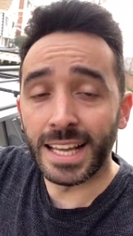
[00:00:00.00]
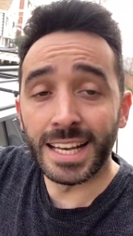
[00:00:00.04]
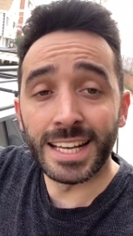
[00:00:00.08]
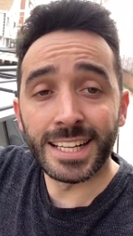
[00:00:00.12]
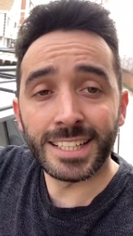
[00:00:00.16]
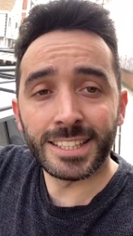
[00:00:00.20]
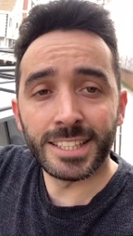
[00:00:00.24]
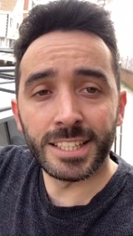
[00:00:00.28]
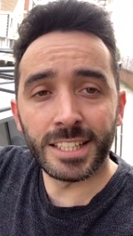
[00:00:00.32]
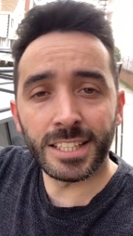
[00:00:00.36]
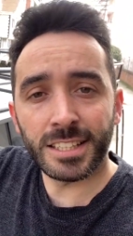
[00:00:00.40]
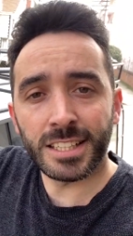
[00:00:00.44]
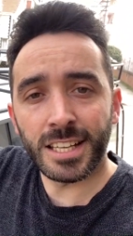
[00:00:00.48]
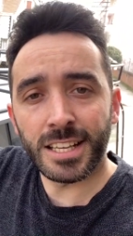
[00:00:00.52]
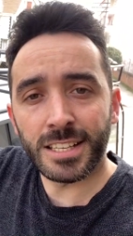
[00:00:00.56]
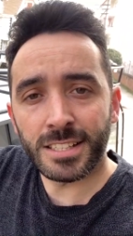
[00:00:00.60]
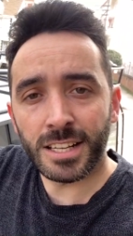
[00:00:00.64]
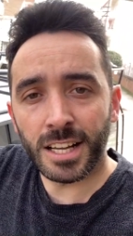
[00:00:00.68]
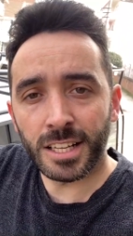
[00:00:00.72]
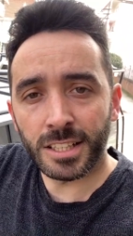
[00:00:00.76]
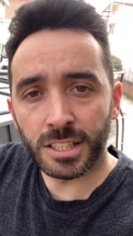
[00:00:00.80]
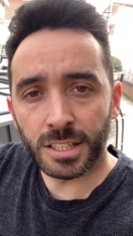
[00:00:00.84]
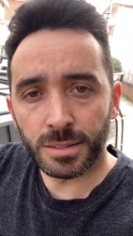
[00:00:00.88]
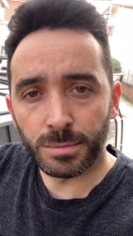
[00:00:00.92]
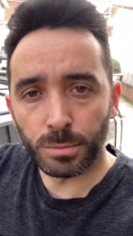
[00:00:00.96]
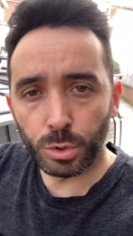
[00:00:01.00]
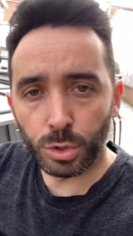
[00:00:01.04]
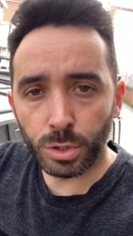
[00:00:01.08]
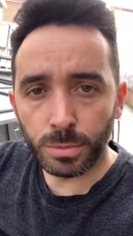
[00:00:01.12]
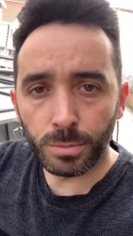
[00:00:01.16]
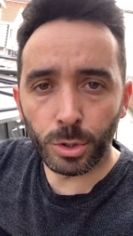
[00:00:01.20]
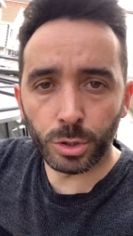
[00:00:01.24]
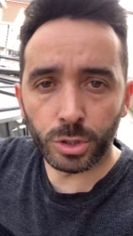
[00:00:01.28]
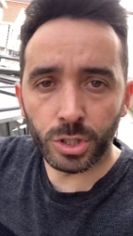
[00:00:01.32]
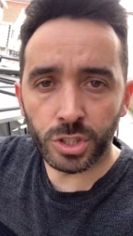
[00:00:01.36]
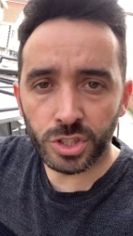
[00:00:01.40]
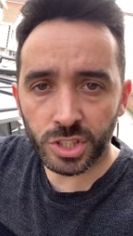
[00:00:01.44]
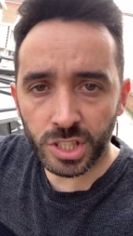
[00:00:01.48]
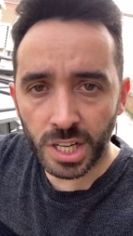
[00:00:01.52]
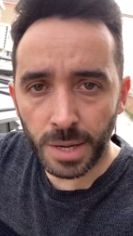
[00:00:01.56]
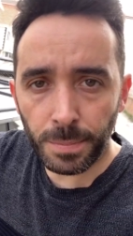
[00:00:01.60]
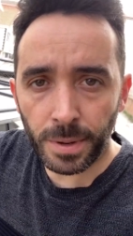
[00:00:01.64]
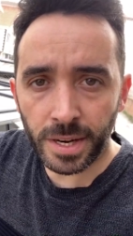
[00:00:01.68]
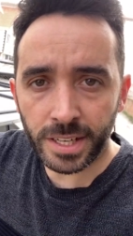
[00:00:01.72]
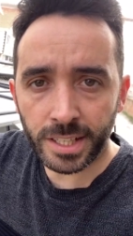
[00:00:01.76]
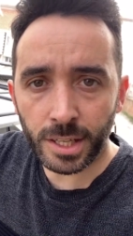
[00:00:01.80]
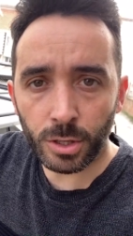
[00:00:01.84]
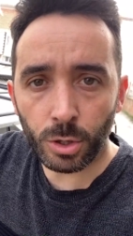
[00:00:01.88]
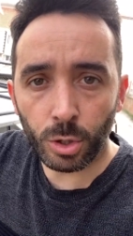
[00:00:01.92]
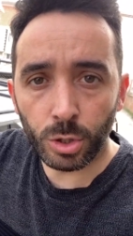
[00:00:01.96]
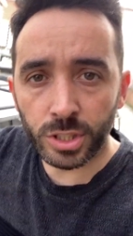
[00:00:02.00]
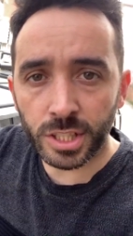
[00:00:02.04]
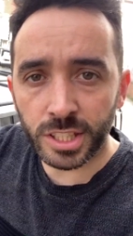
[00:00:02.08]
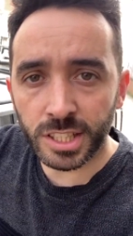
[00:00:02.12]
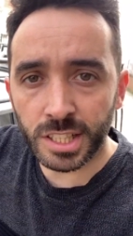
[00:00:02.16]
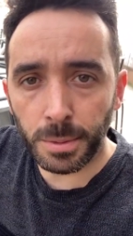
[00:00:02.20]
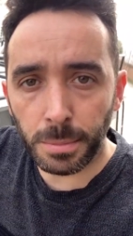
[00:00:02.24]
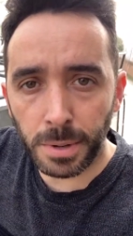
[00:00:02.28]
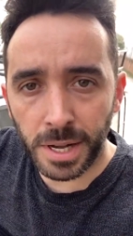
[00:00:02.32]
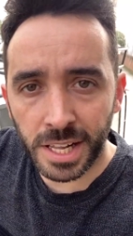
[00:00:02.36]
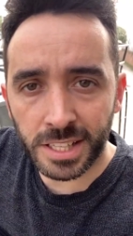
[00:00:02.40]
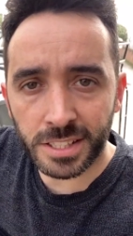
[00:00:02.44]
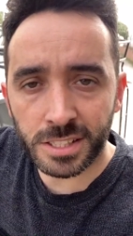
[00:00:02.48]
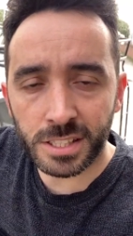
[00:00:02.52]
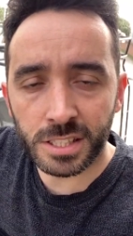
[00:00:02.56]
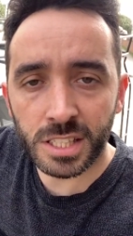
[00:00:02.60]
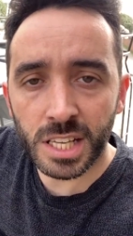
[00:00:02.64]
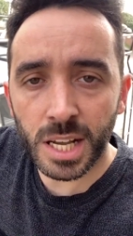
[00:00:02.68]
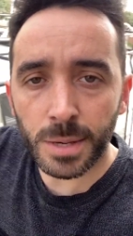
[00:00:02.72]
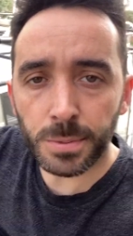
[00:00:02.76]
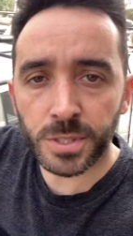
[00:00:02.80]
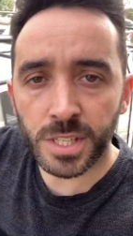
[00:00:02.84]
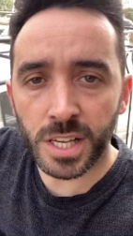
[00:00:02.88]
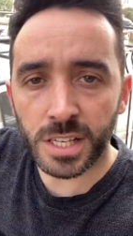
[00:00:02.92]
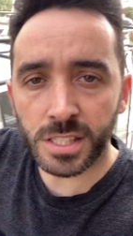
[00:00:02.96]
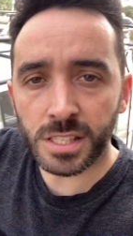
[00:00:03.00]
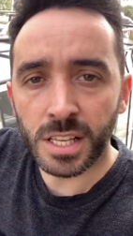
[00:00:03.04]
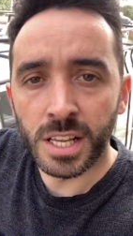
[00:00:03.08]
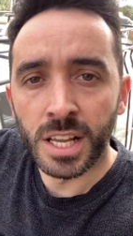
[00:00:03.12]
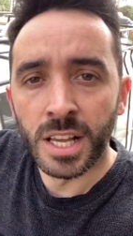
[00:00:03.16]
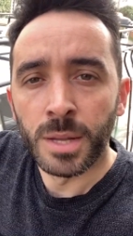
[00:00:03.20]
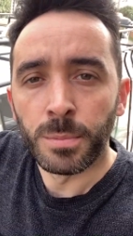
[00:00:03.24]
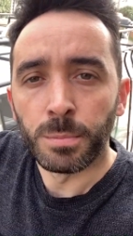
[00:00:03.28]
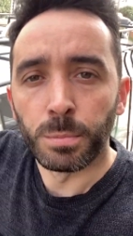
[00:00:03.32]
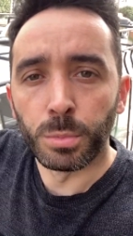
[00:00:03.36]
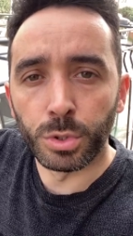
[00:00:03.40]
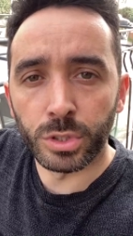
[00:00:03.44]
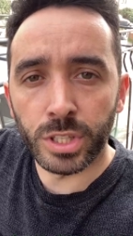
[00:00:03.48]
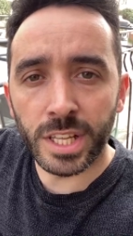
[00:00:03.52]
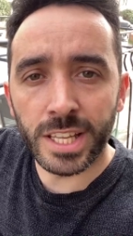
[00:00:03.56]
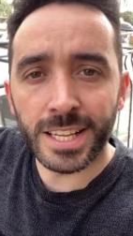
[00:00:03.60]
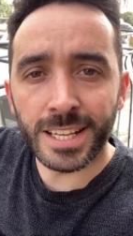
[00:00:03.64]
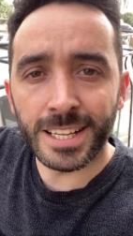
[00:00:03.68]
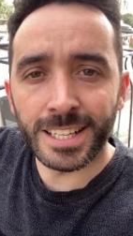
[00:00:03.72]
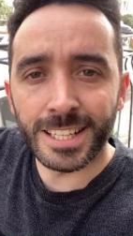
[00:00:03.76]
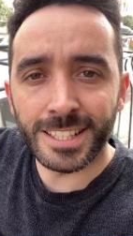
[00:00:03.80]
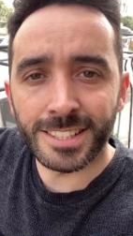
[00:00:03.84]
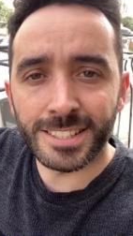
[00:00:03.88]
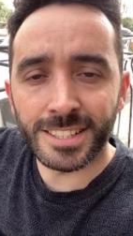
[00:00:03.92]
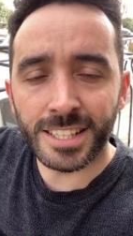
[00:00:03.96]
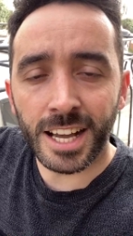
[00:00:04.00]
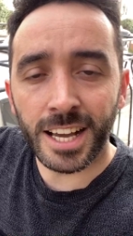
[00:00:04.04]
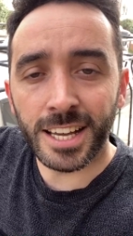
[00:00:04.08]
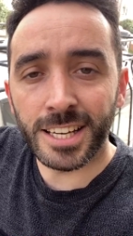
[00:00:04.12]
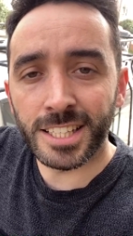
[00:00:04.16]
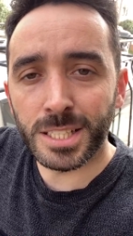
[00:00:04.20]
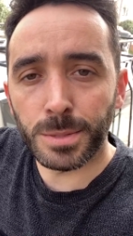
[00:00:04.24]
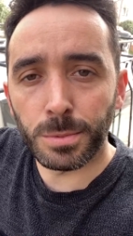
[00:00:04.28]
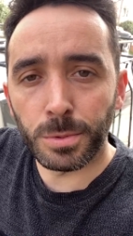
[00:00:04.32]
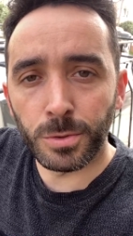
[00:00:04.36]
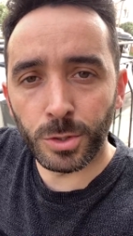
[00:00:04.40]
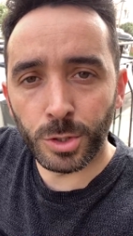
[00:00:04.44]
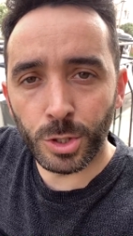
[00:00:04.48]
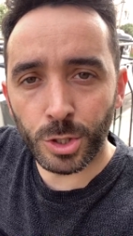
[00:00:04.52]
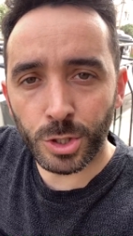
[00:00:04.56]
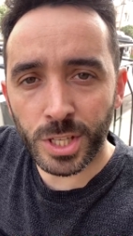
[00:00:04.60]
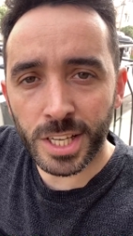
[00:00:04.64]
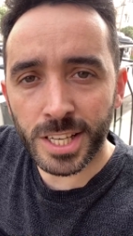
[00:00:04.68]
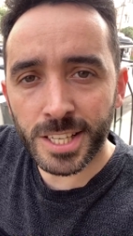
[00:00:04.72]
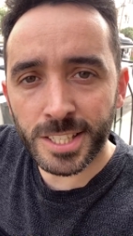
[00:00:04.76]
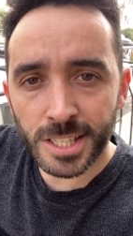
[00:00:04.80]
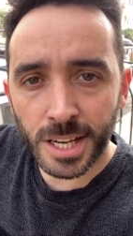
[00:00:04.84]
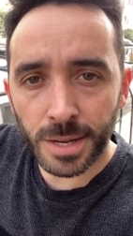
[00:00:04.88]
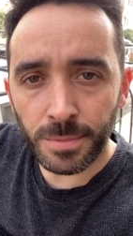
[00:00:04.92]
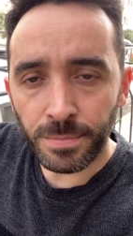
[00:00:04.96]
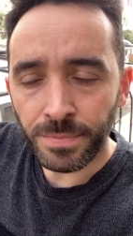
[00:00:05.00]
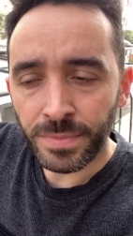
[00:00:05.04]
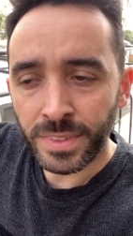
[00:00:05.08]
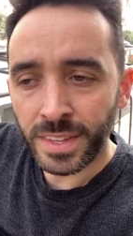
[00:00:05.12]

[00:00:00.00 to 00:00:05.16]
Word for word: elektrik tesisatının bütün montajını yaparken onların da bağlantısını yapacağız. Bununla ilgili de size ayrıca bir video çekeceğim.